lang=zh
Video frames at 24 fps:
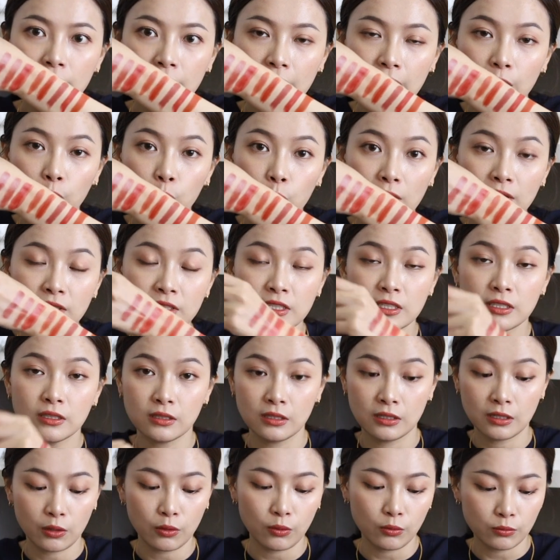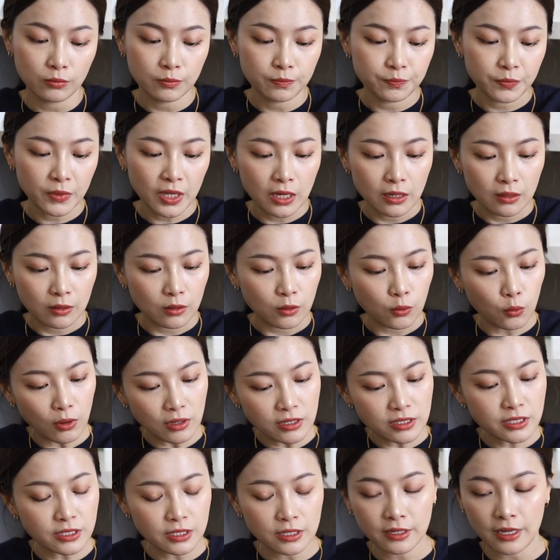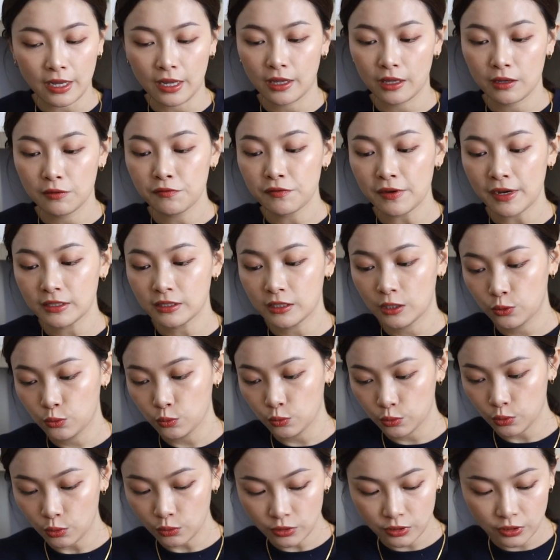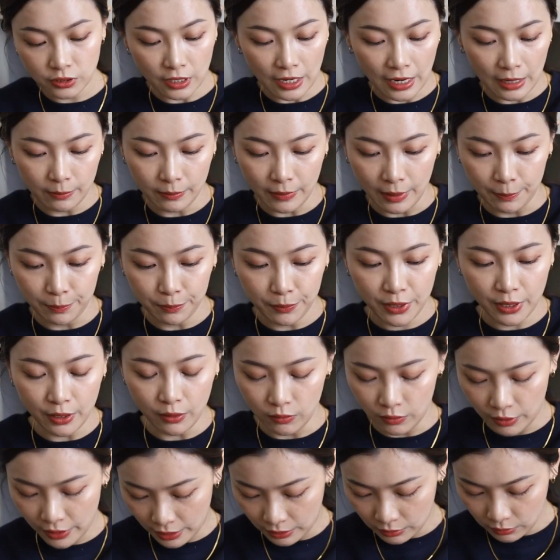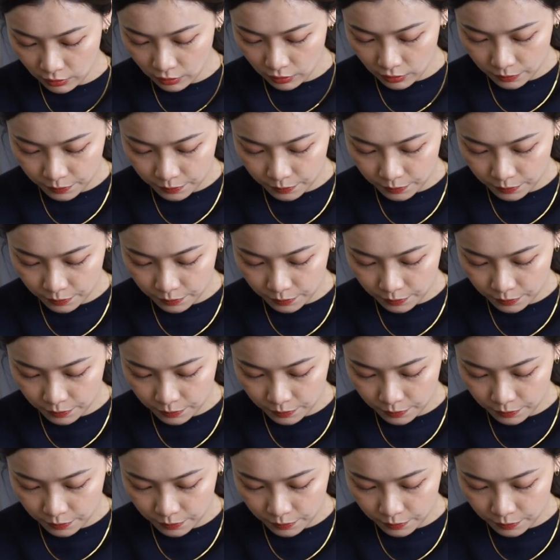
南瓜色的那种光泽感跟发色度都是还蛮漂亮的。